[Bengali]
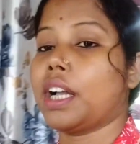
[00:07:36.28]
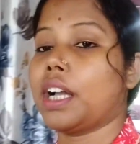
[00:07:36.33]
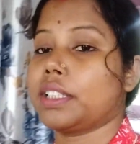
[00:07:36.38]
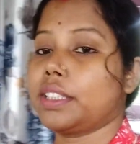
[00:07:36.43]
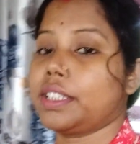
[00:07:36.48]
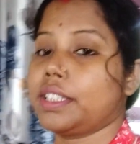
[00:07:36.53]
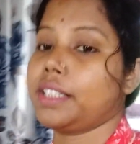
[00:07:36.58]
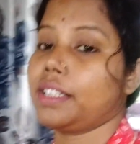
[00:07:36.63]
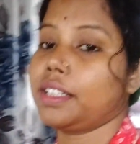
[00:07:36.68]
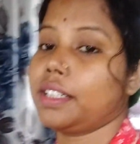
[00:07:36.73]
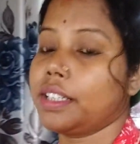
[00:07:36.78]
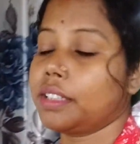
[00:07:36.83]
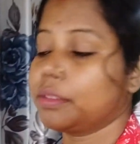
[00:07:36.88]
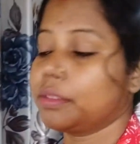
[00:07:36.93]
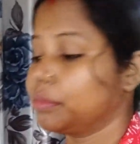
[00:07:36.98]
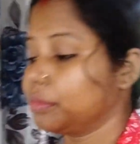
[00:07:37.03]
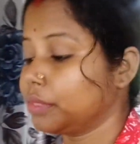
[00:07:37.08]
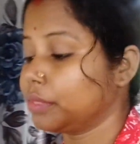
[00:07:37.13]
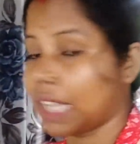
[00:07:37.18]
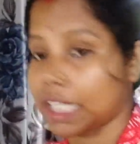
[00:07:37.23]
আর ছেলে
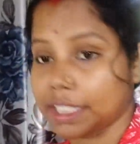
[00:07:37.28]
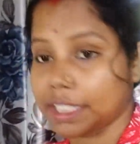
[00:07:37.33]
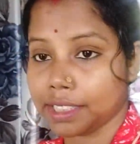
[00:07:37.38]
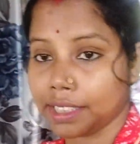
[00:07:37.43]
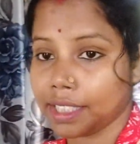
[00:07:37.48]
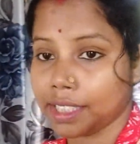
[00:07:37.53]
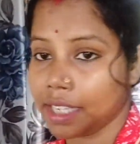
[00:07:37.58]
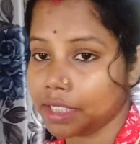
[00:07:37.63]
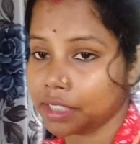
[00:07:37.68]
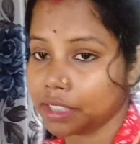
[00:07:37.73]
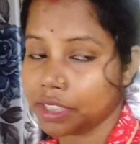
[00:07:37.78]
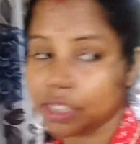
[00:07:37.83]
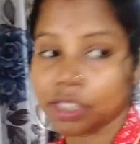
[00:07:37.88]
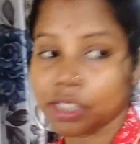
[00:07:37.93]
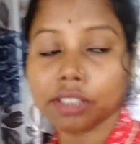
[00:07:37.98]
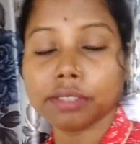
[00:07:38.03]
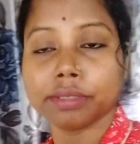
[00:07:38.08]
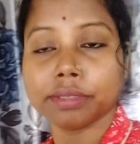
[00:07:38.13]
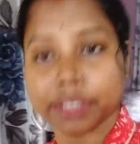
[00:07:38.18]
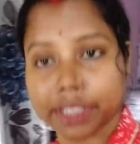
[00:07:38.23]
নাচের ক্লাস ছিল
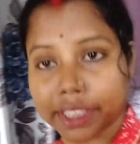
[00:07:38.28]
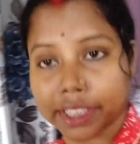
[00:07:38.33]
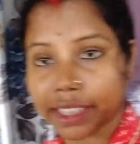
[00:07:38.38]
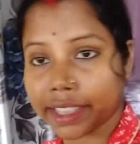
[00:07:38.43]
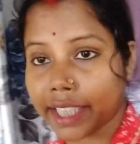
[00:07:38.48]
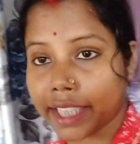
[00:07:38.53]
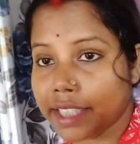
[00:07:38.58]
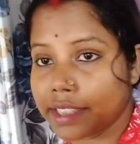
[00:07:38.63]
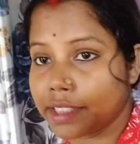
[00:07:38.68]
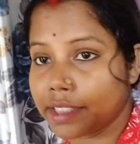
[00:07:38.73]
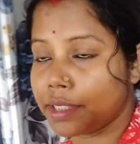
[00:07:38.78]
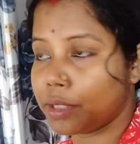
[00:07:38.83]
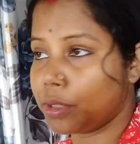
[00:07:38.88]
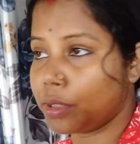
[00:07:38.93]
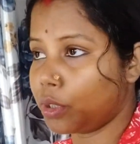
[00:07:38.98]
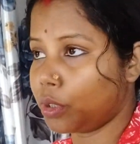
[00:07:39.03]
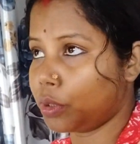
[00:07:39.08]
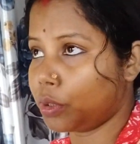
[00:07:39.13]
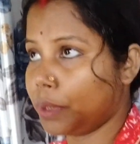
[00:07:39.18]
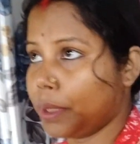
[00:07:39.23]
সেটা ক্যান্সেল
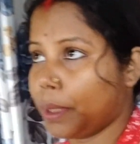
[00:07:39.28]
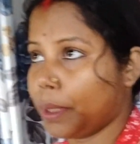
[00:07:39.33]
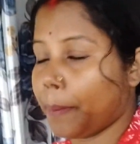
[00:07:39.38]
হলো